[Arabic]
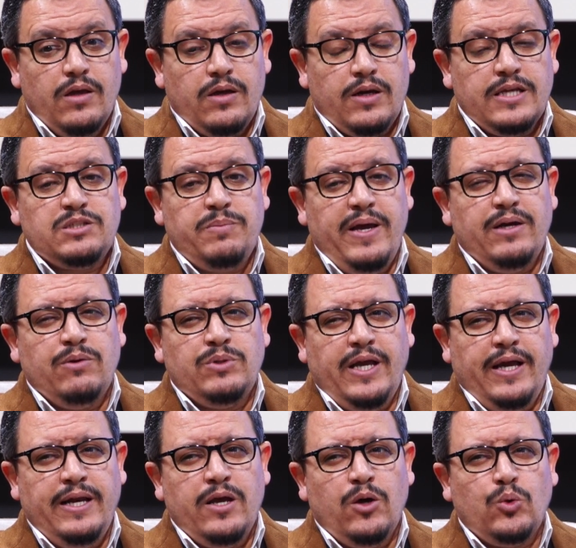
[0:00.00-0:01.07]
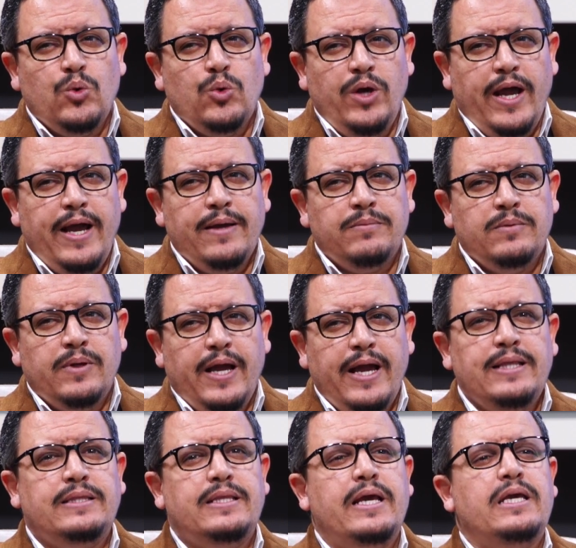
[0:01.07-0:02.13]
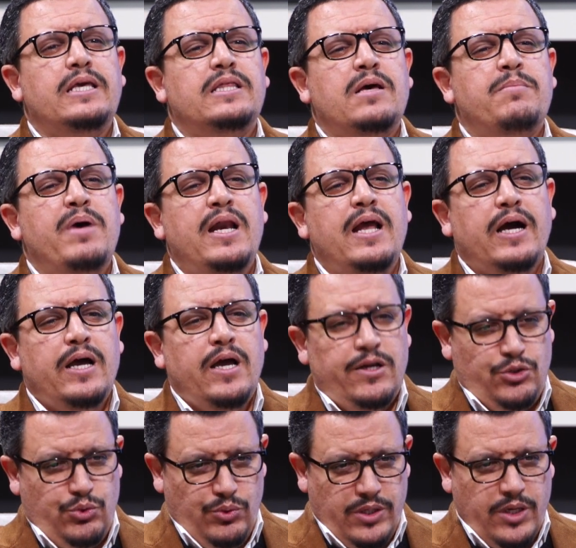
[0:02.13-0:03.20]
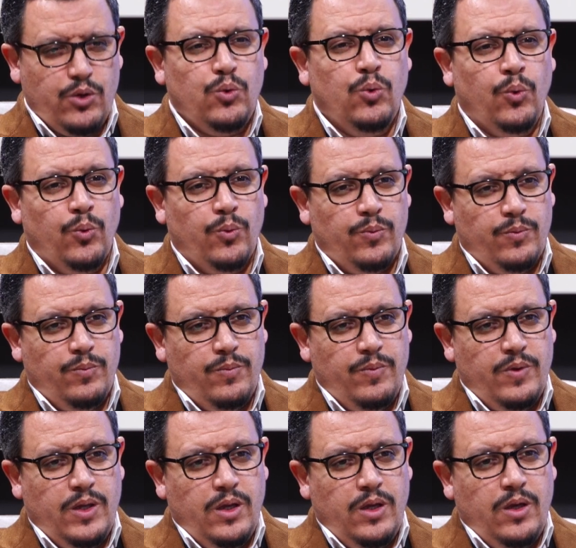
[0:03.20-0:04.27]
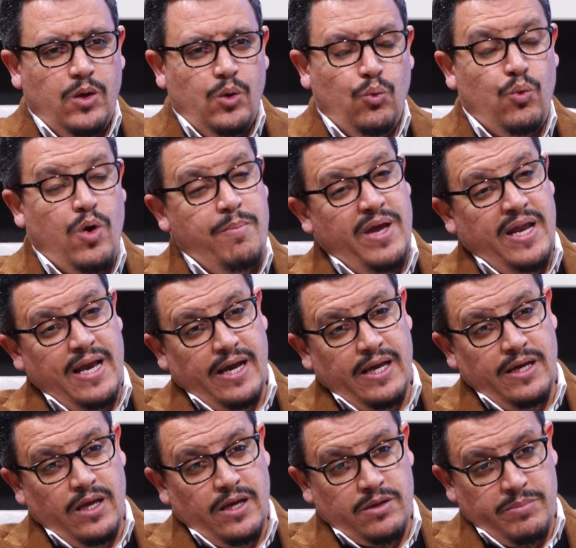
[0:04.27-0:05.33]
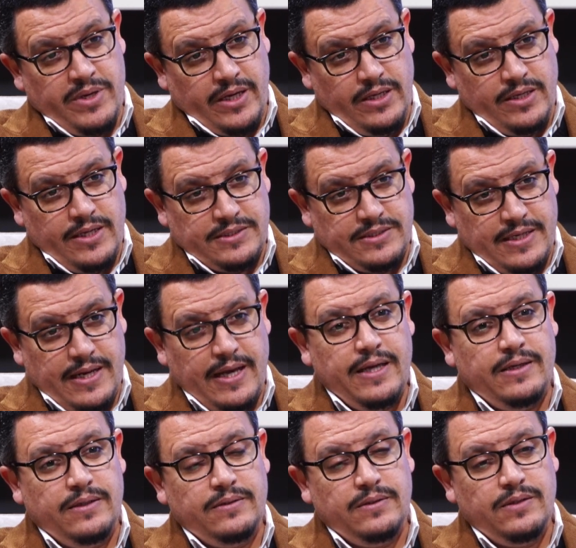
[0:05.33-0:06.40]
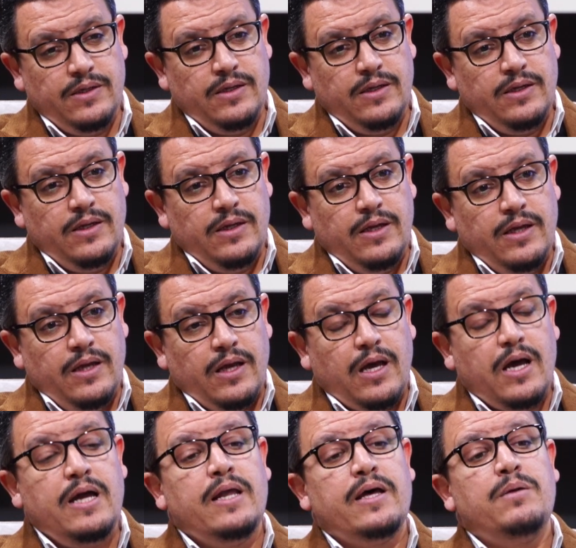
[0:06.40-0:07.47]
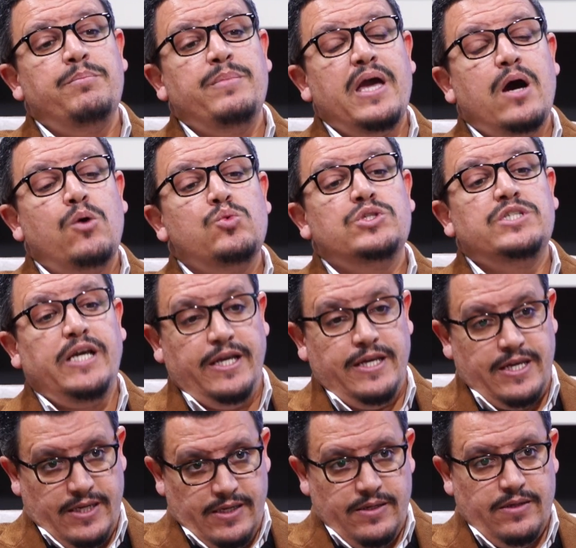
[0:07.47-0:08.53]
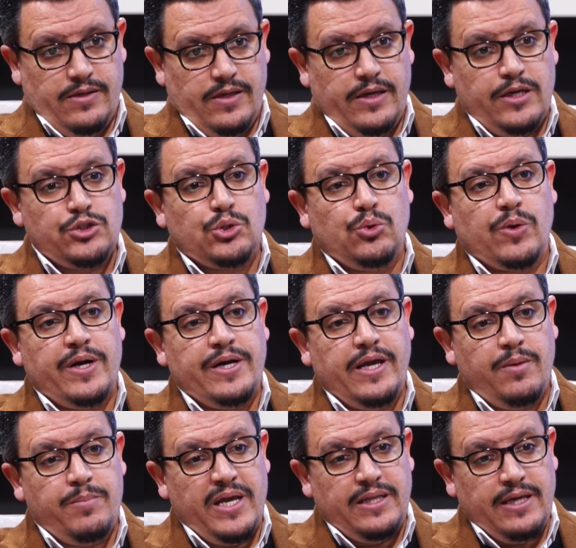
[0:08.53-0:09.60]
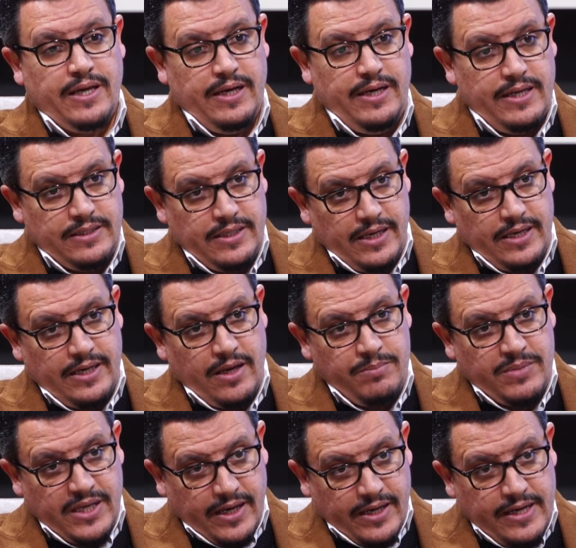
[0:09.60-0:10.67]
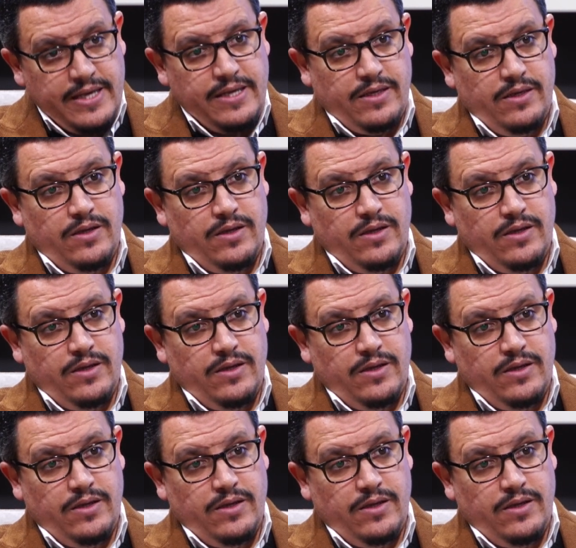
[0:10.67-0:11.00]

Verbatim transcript: الله سبحانه وتعالى يقول حتى إذا بلغ أشده وبلغ الأربعين سنة قال رب أوزعني أن أشكر نعمتك التي أنعمت علي